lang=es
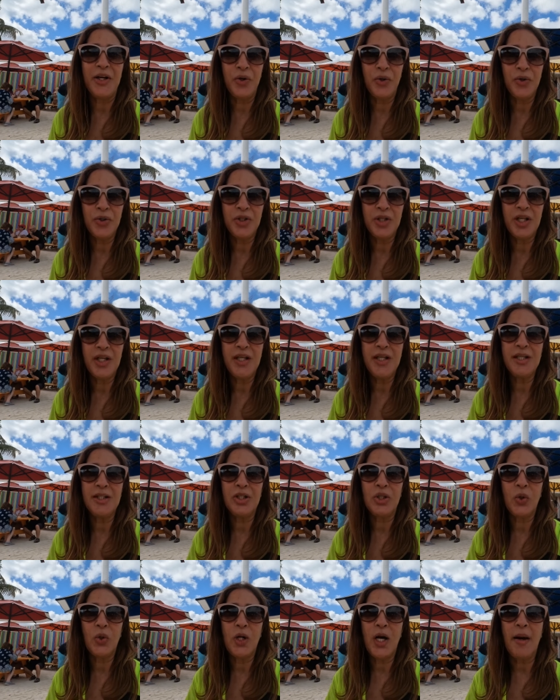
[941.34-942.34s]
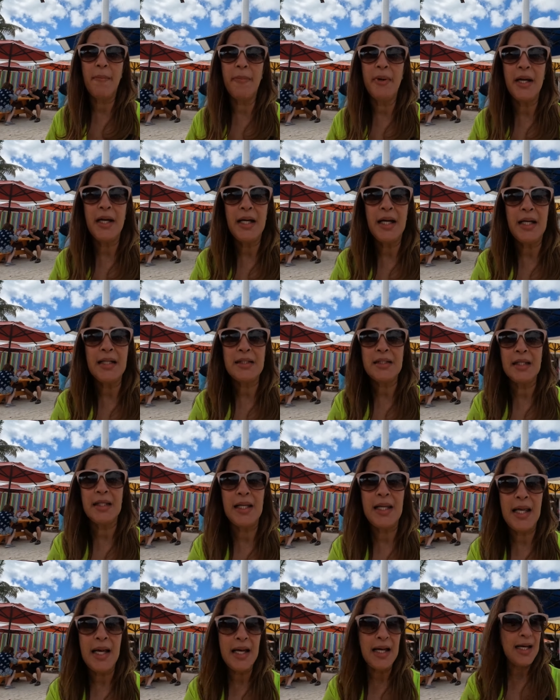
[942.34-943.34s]
noche y son apenas
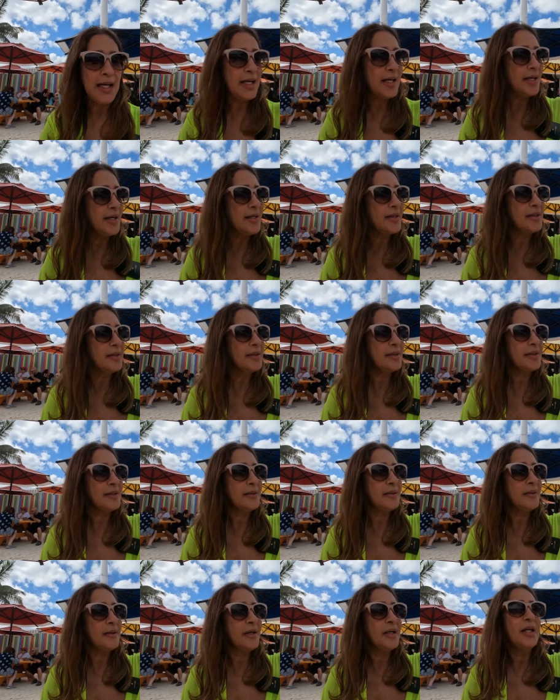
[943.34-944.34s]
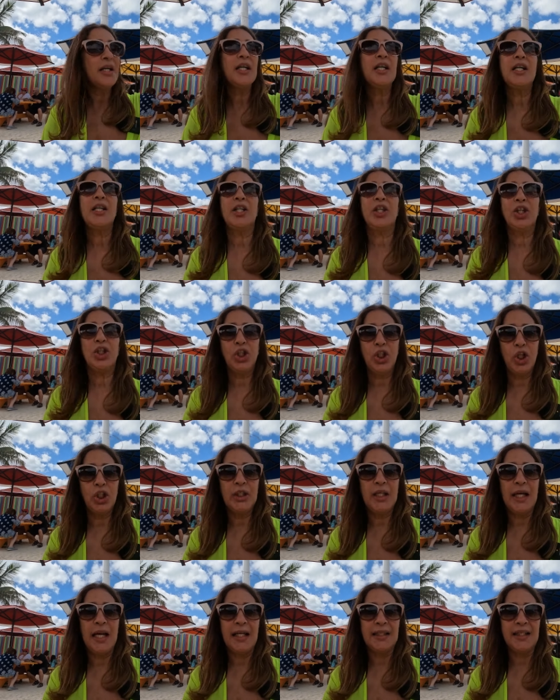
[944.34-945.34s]
las
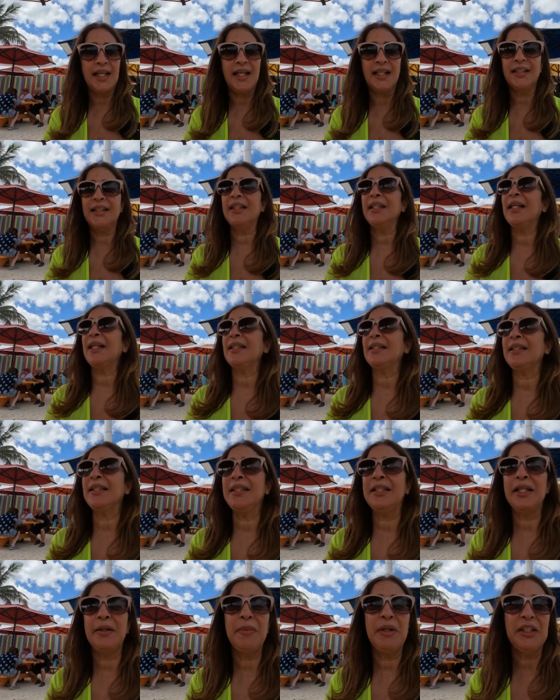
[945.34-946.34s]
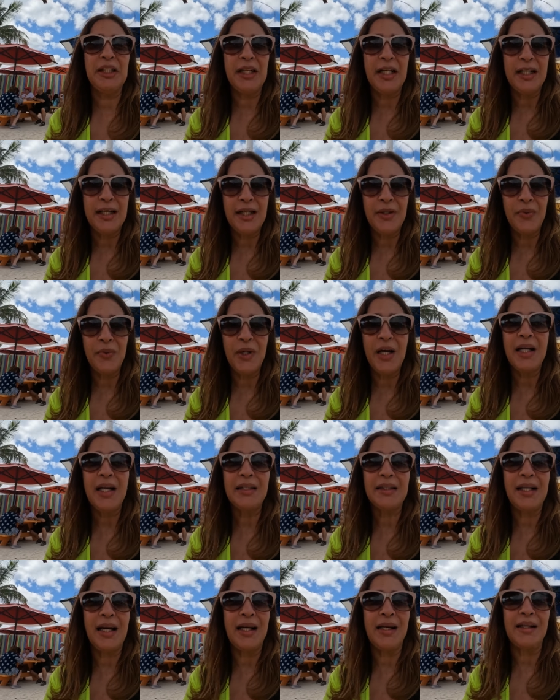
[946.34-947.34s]
2 de la tarde, así que me tiene que durar
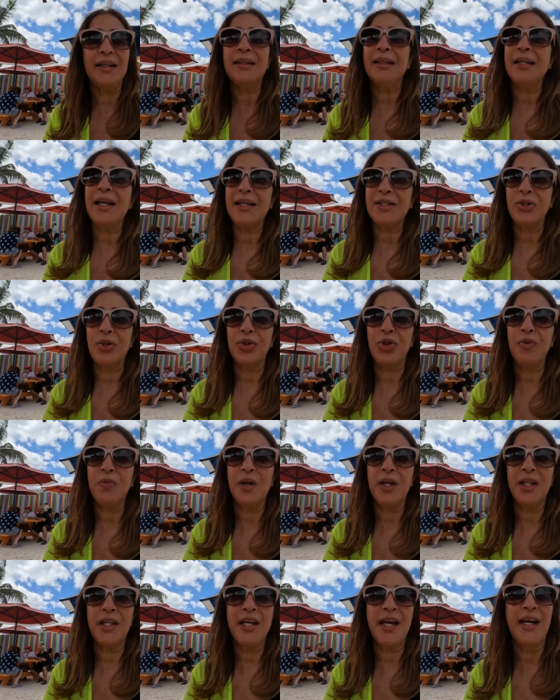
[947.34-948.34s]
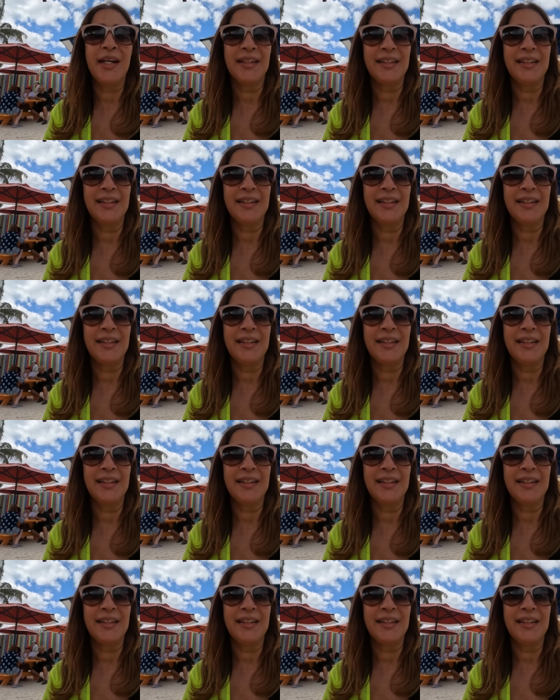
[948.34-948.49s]
hasta las 8 y media.